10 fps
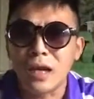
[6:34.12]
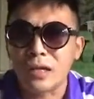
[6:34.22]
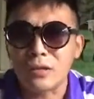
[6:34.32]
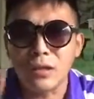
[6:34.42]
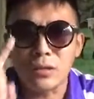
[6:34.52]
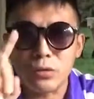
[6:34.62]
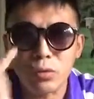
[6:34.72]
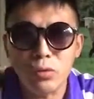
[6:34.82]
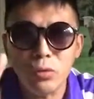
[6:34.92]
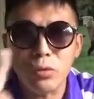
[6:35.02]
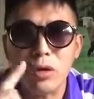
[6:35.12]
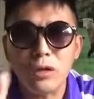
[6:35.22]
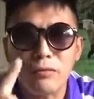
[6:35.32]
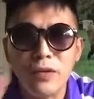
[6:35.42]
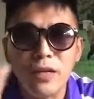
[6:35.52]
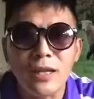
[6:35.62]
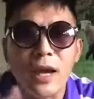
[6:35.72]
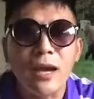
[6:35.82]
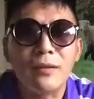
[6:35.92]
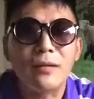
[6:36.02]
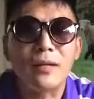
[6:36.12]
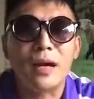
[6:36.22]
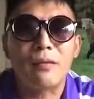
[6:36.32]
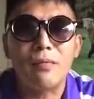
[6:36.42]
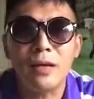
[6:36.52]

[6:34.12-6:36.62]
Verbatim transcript: 啊！所以中国未来啊，